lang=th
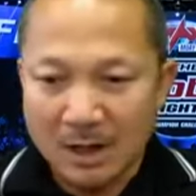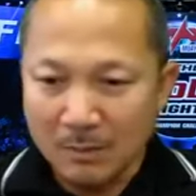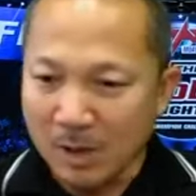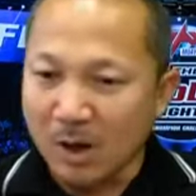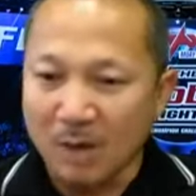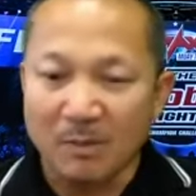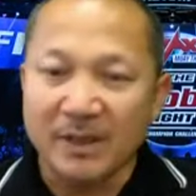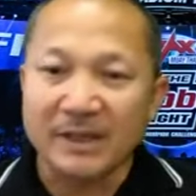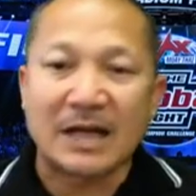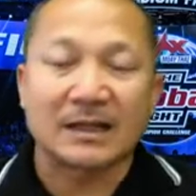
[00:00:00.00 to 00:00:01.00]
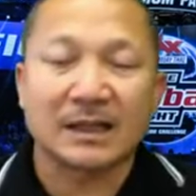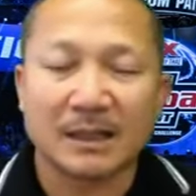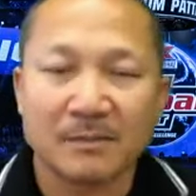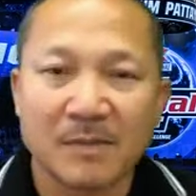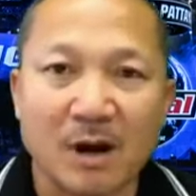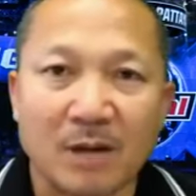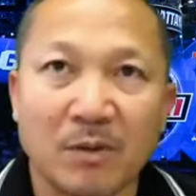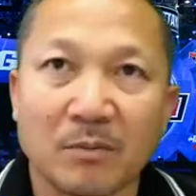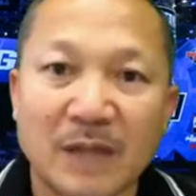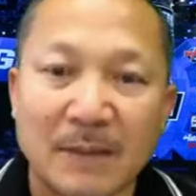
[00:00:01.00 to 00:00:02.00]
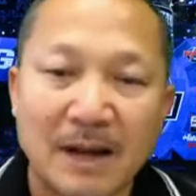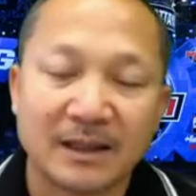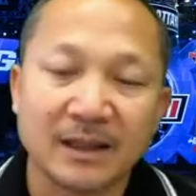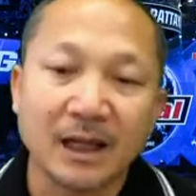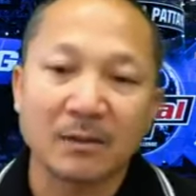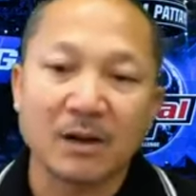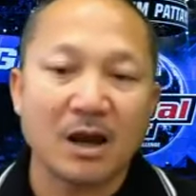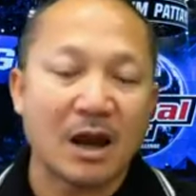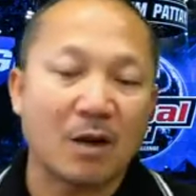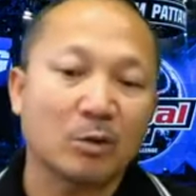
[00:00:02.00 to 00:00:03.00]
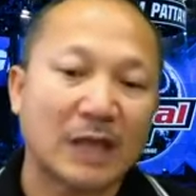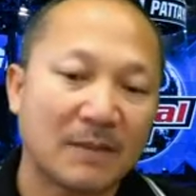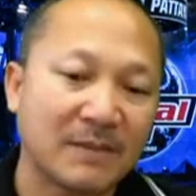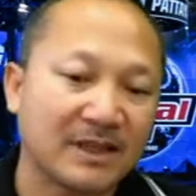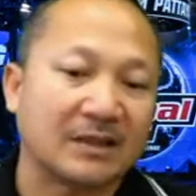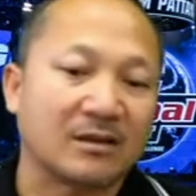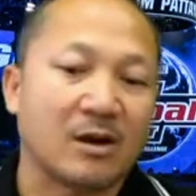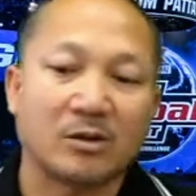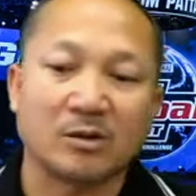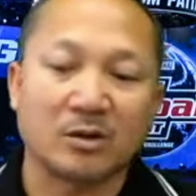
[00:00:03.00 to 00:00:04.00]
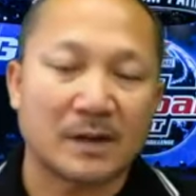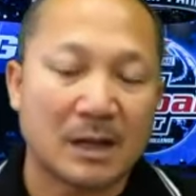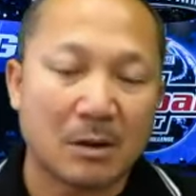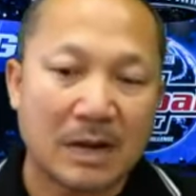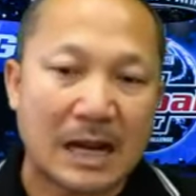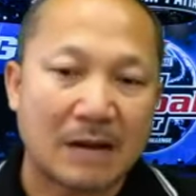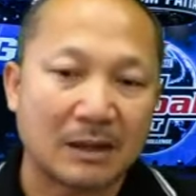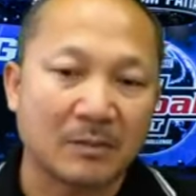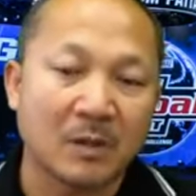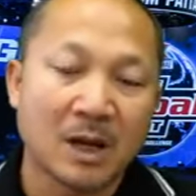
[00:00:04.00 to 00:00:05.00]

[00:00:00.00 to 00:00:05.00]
เมื่อก่อนผมทำงานที่เดิมก็เอาเทปไปตัดต่อตรงสะพาน 99นะครับ